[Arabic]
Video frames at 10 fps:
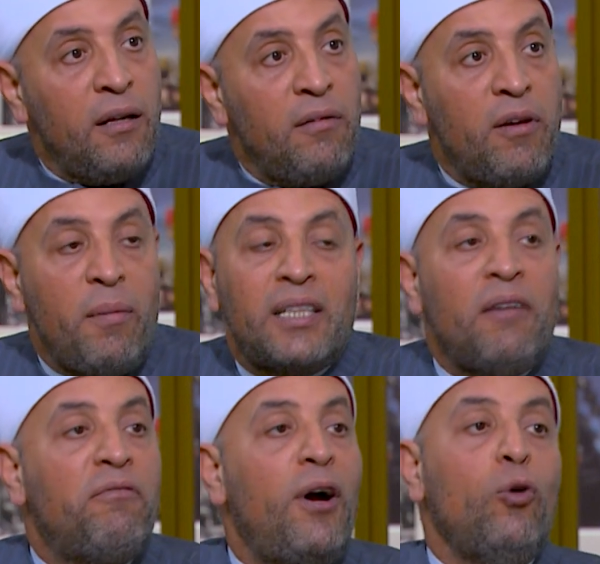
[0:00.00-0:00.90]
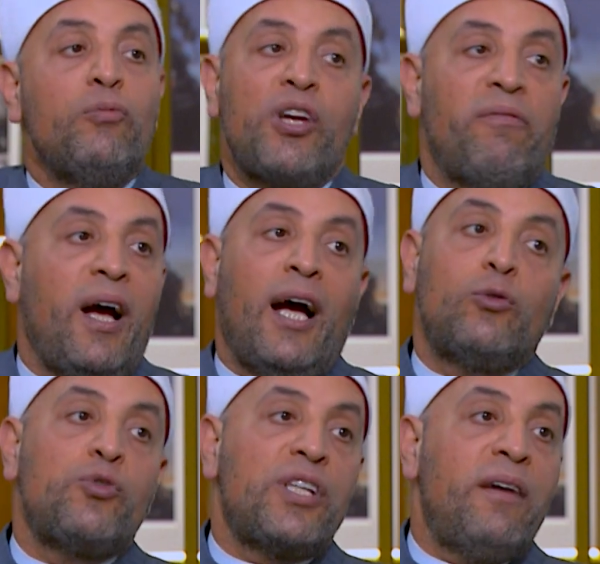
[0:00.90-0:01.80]
فما تنفعهم شفاعة
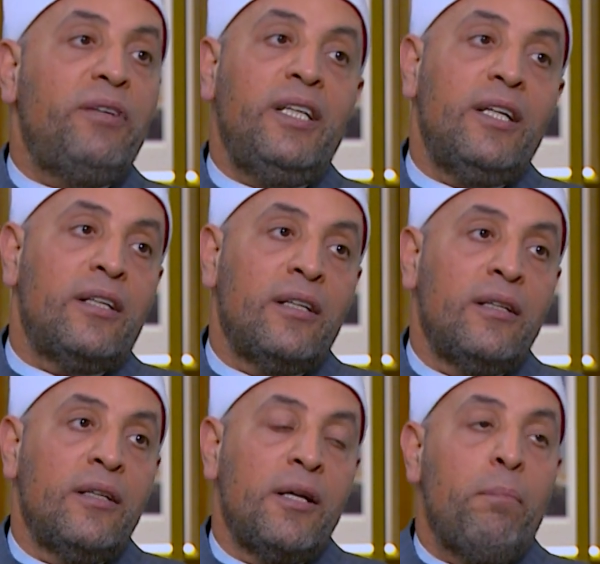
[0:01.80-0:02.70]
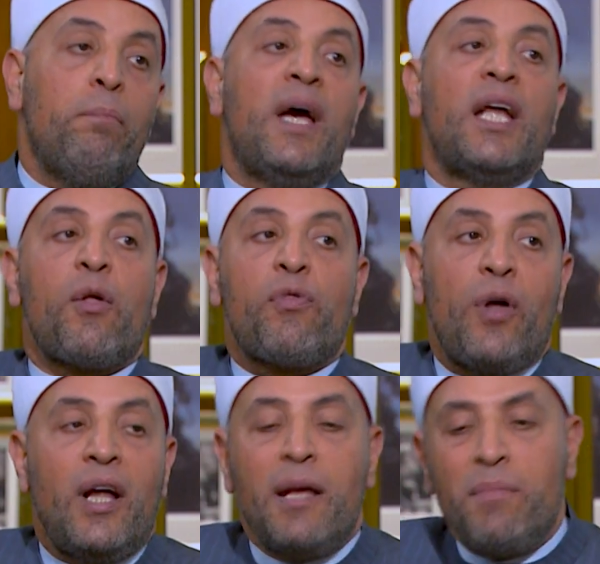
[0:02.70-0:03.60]
الشافعين ما
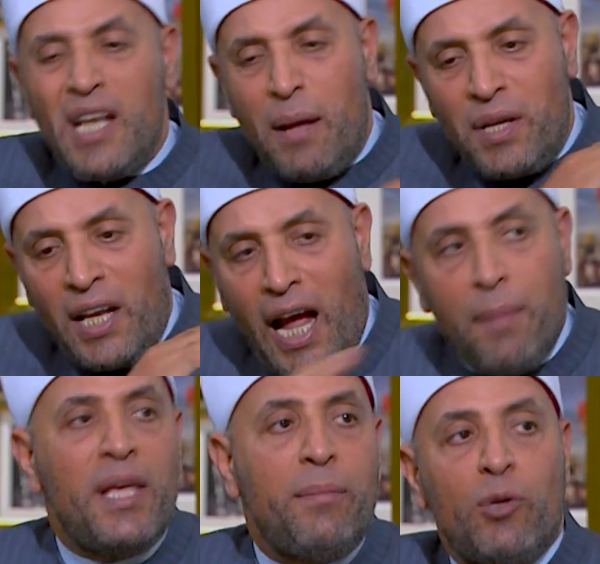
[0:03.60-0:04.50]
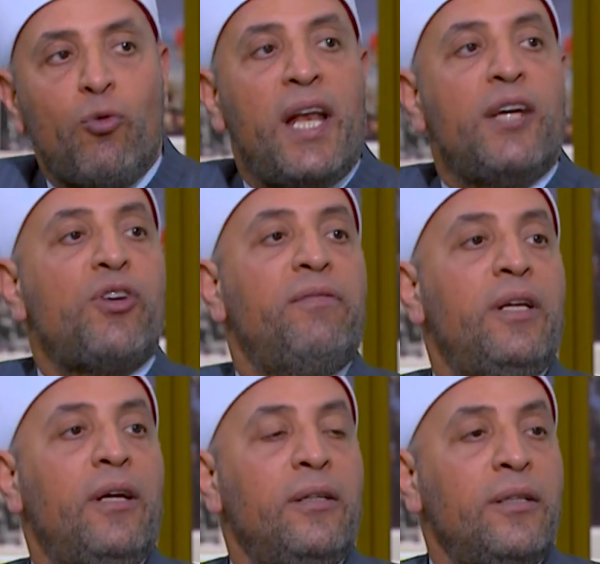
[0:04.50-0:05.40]
للظالمين من حميم ولا
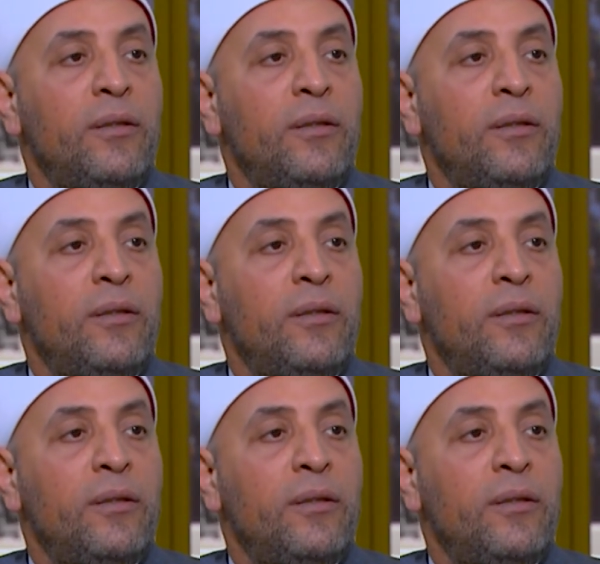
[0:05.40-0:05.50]
شفيع